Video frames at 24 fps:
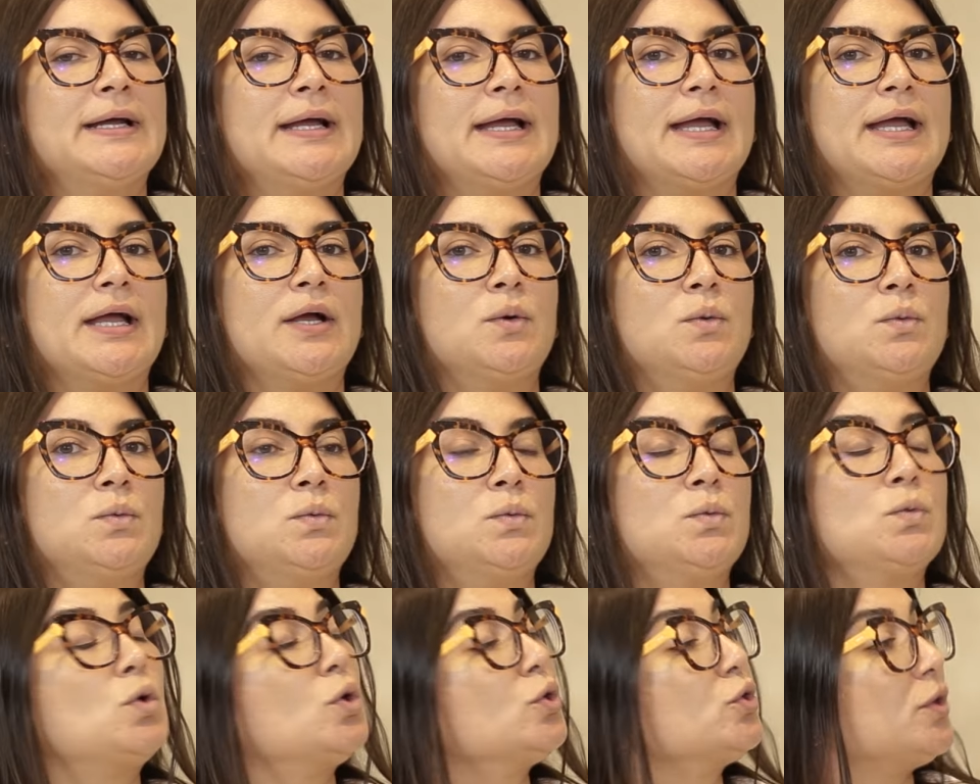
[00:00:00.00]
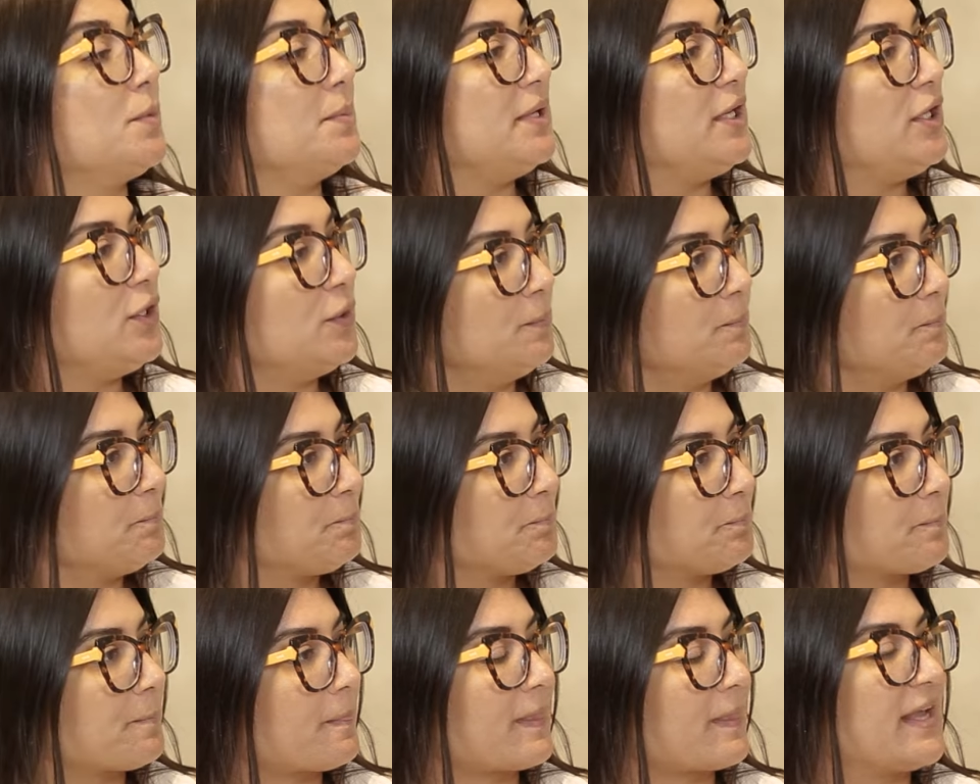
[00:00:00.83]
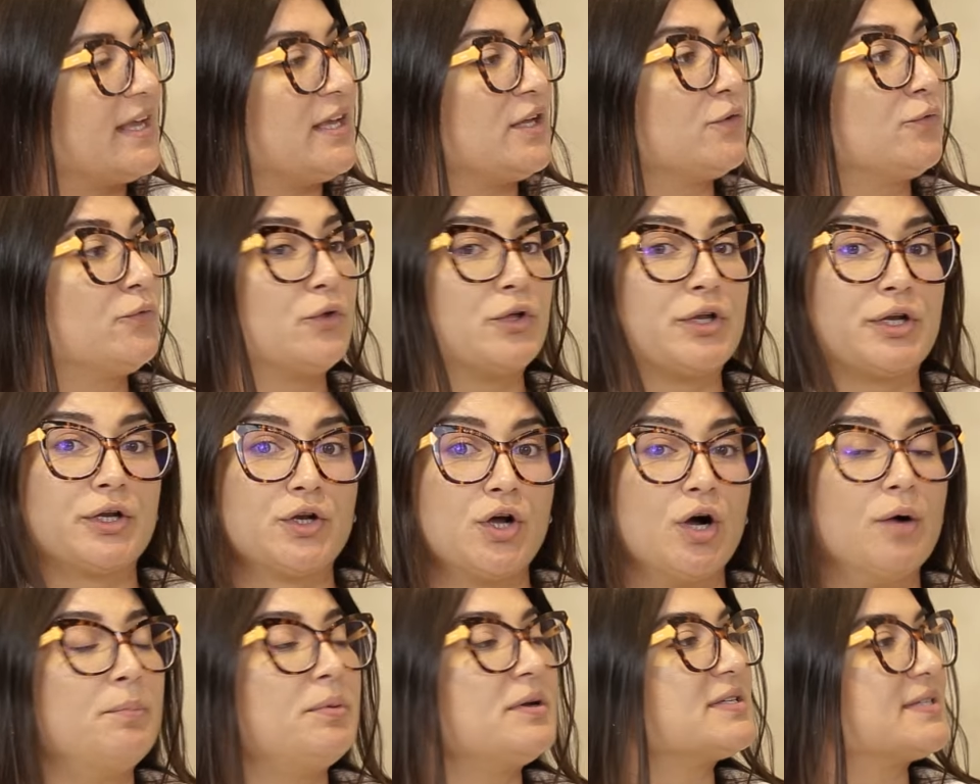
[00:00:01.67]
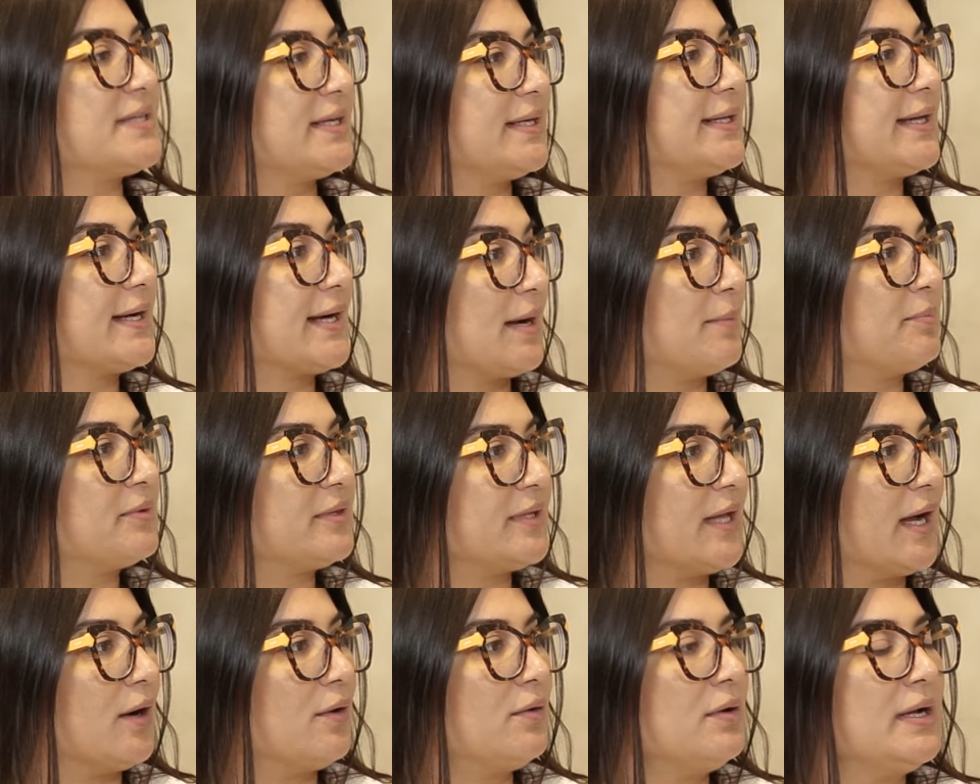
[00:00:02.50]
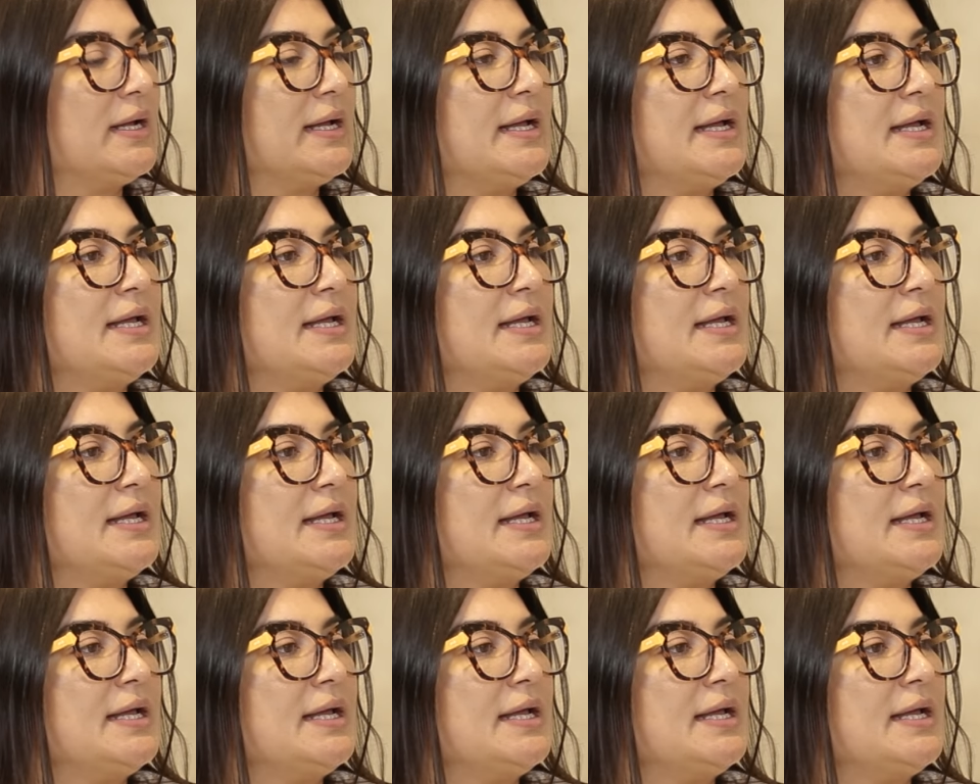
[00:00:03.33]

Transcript: É um condomínio em Florianópolis, né, na capital,